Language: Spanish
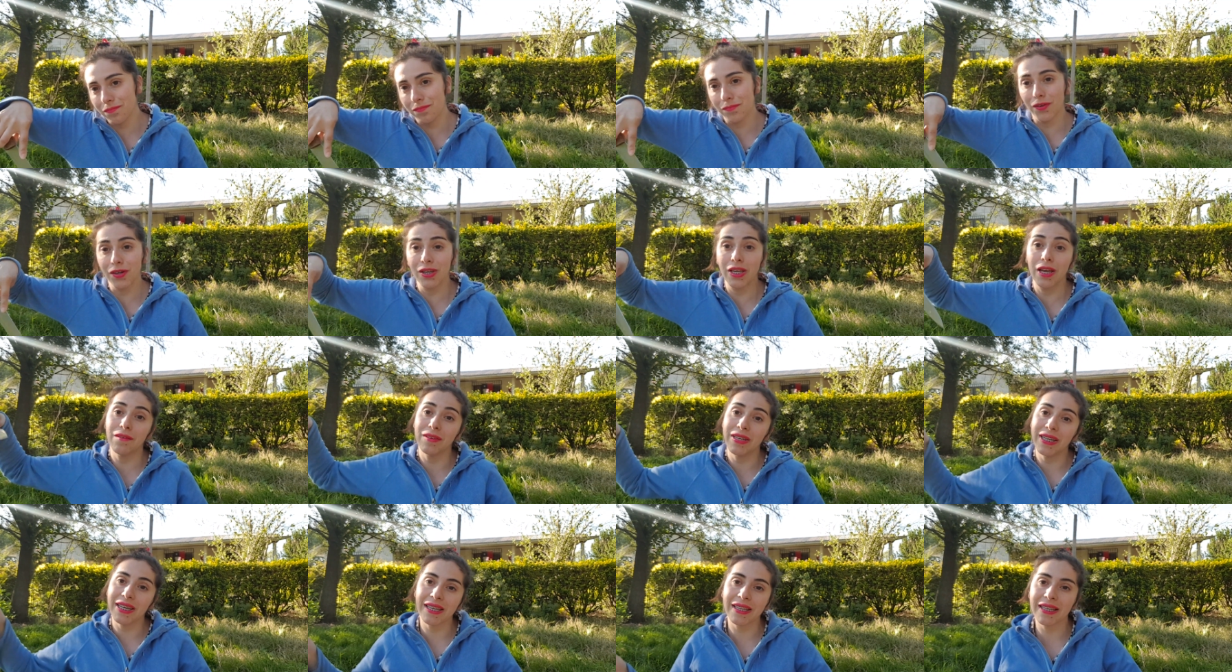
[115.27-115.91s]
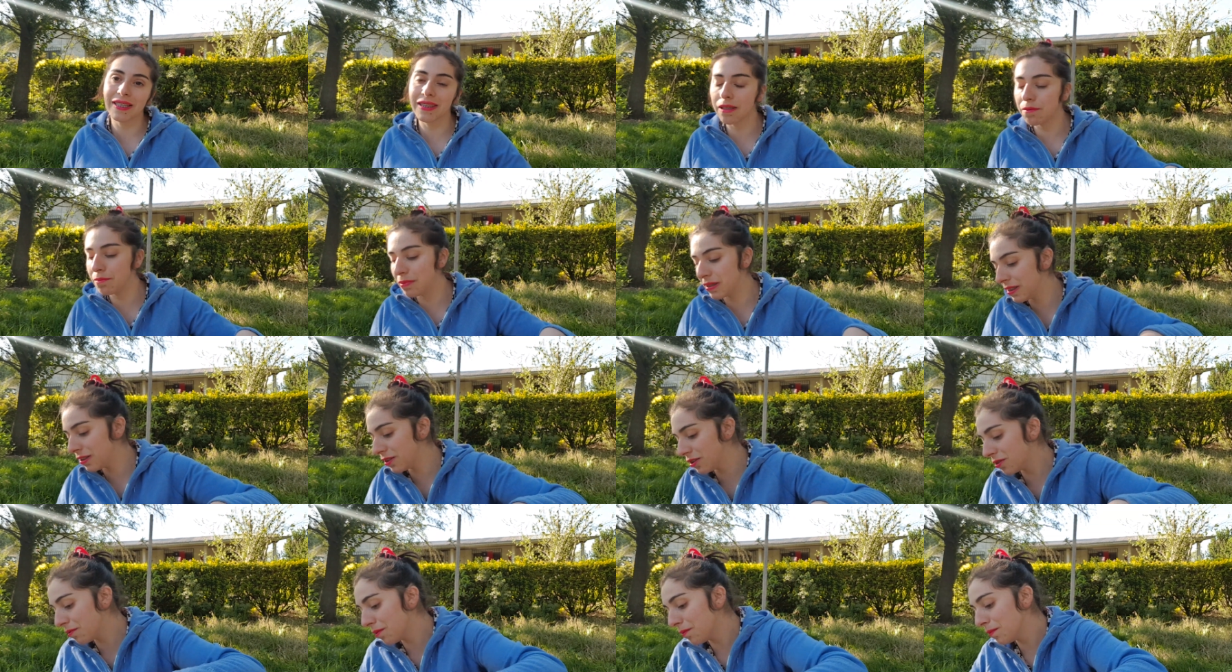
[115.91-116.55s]
voy a abrir en este
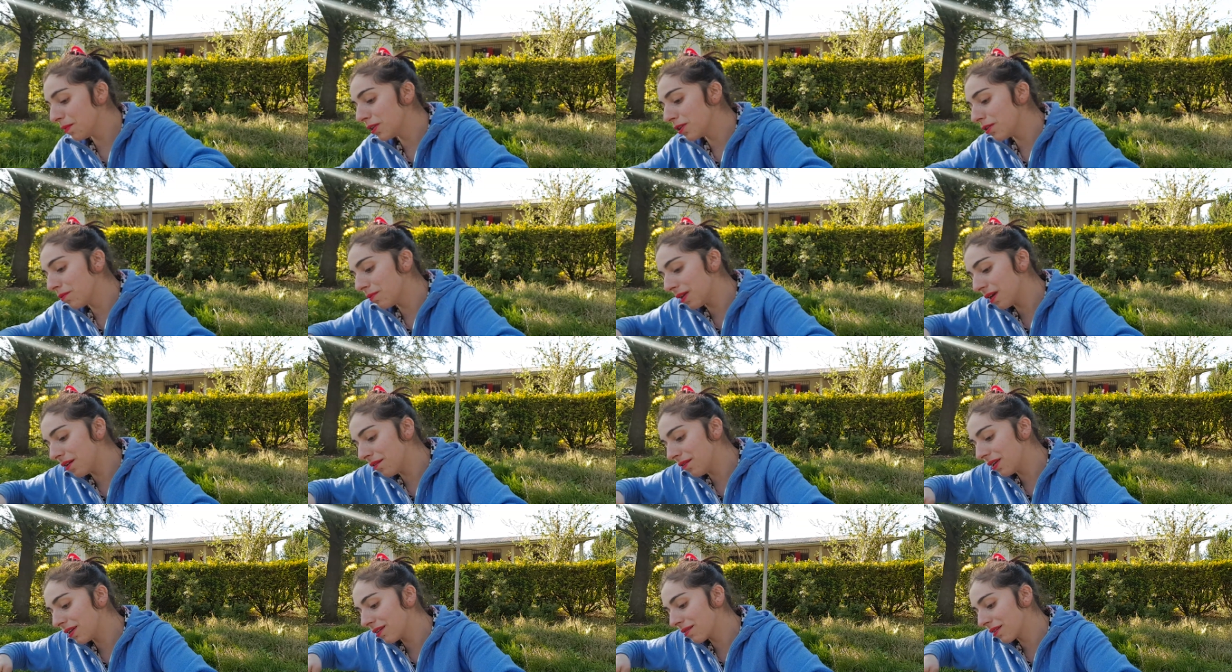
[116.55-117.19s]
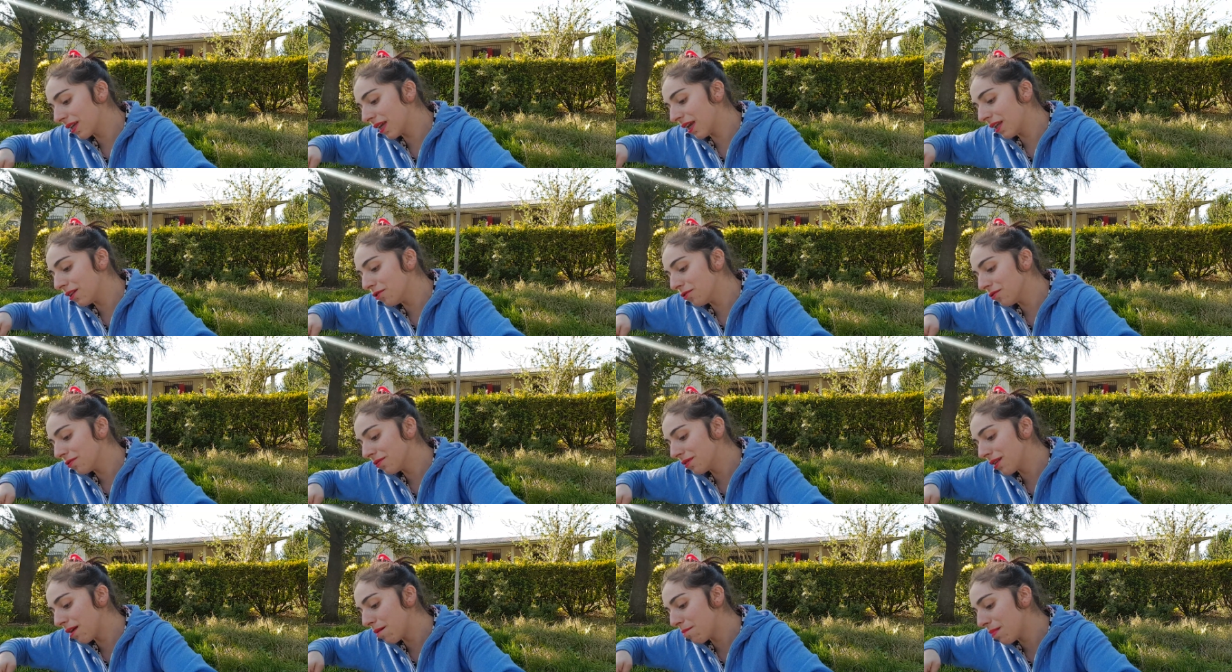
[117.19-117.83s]
preciso momento para ver qué nos
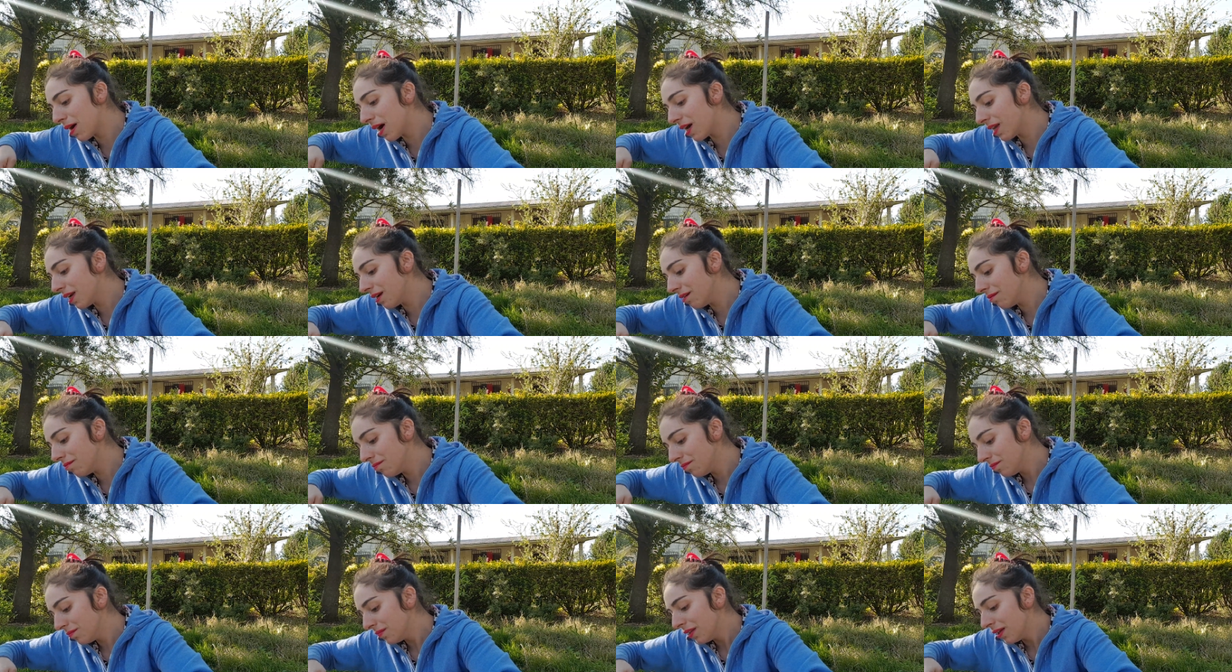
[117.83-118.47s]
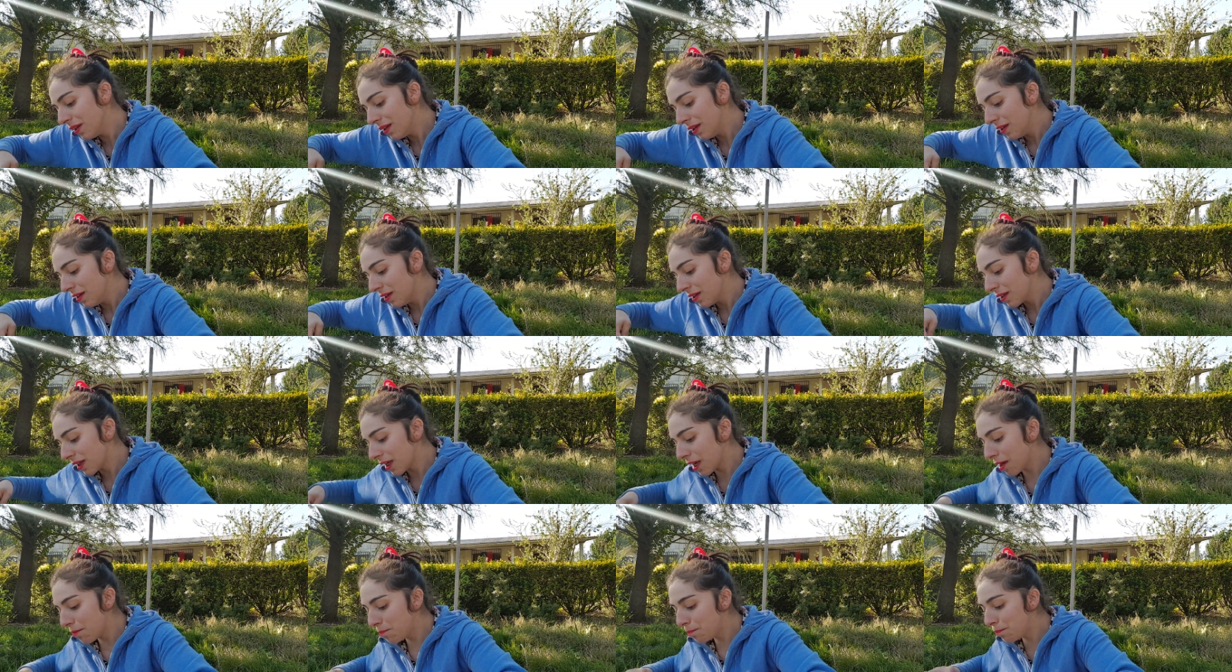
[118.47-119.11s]
depara.
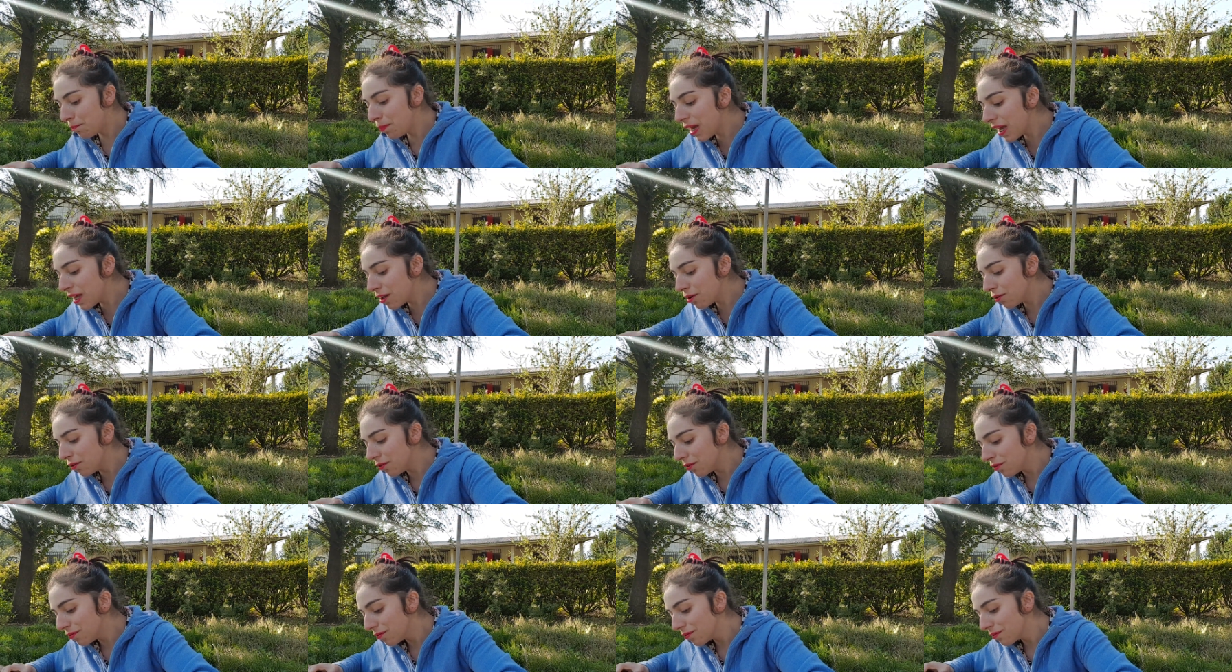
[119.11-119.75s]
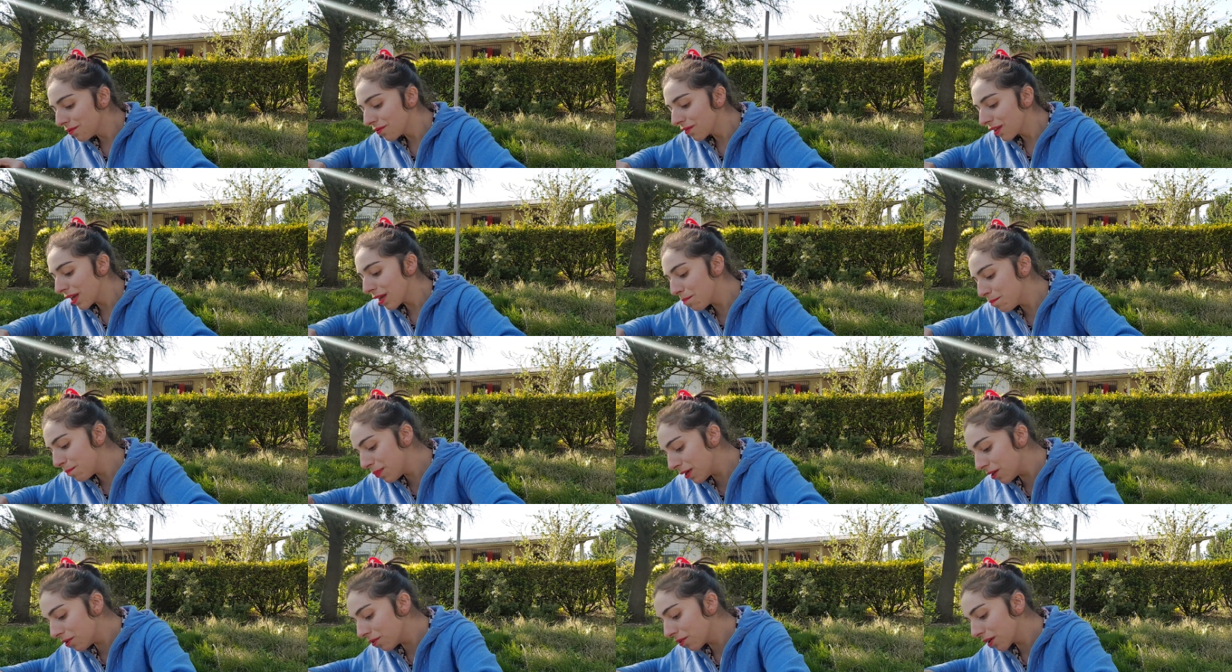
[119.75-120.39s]
Que espero,
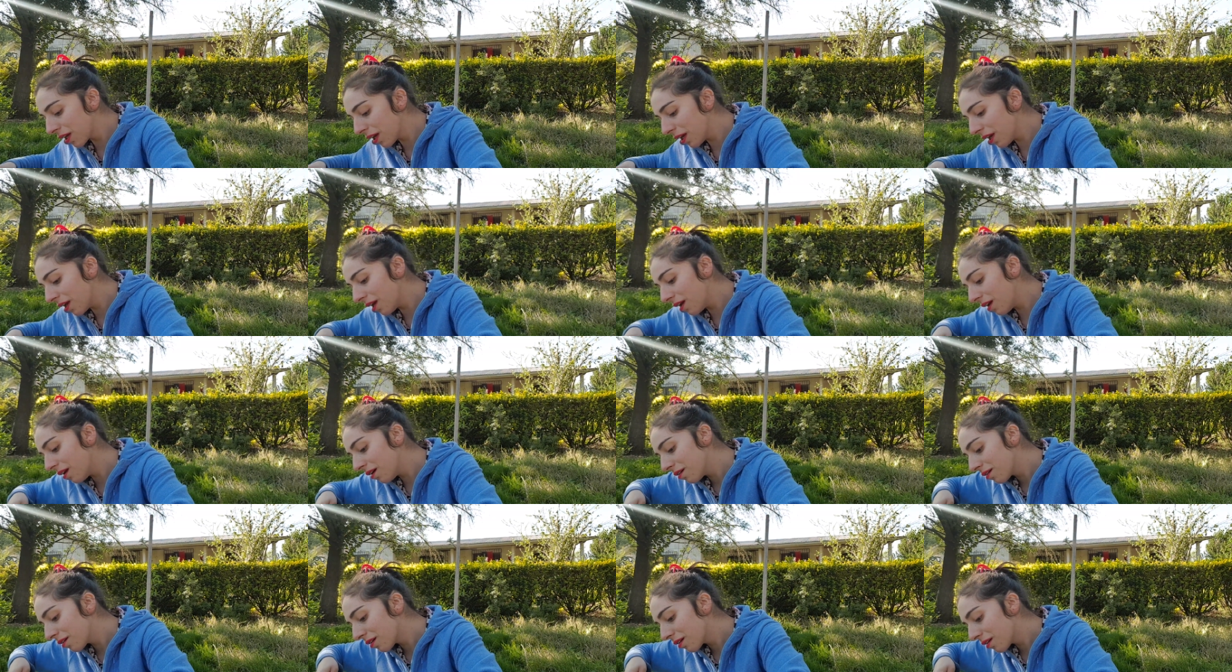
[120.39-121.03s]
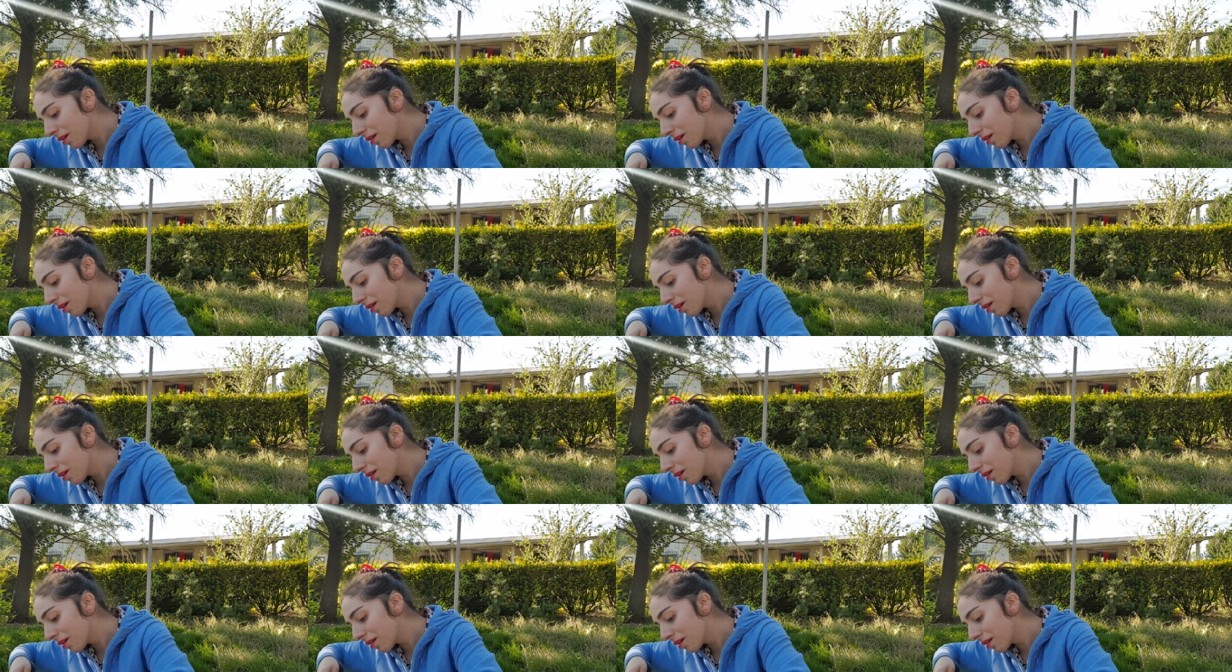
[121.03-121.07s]
espero que,